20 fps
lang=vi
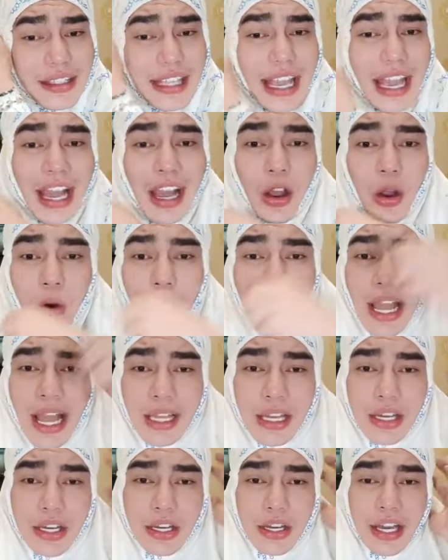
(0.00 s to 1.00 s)
nhau là
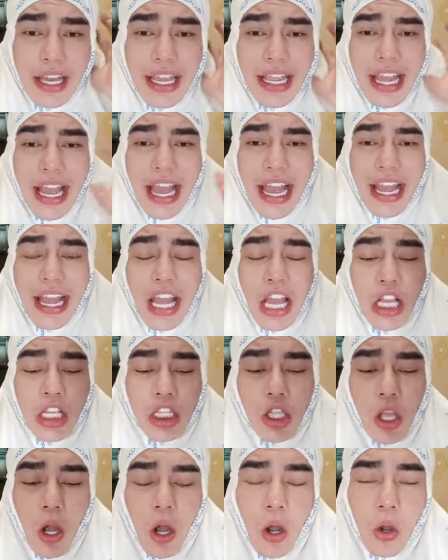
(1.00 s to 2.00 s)
cười à
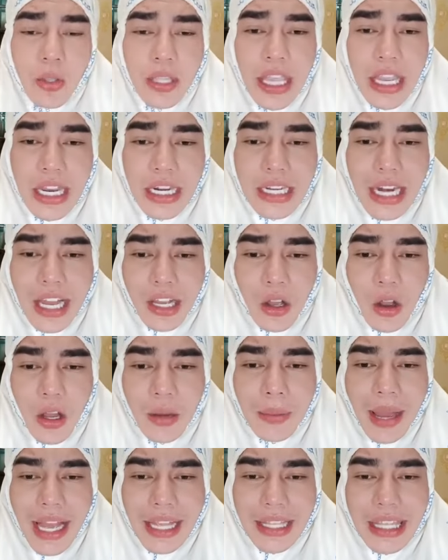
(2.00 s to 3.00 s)
số gì ra
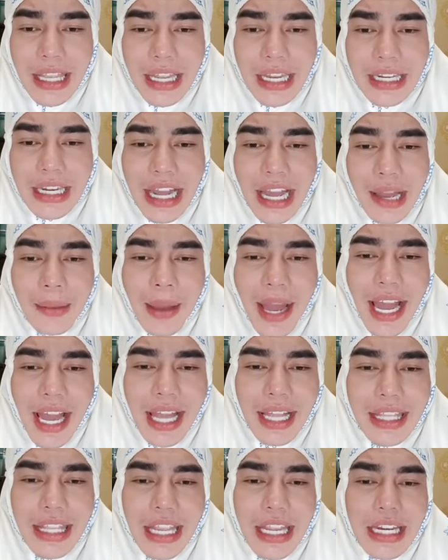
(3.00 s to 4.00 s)
con ba gì ra
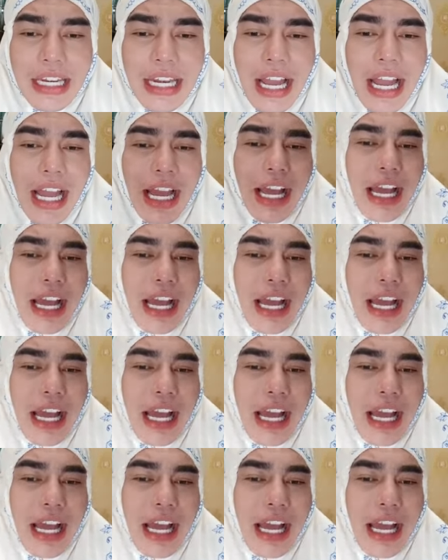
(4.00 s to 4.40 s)
ba gì ra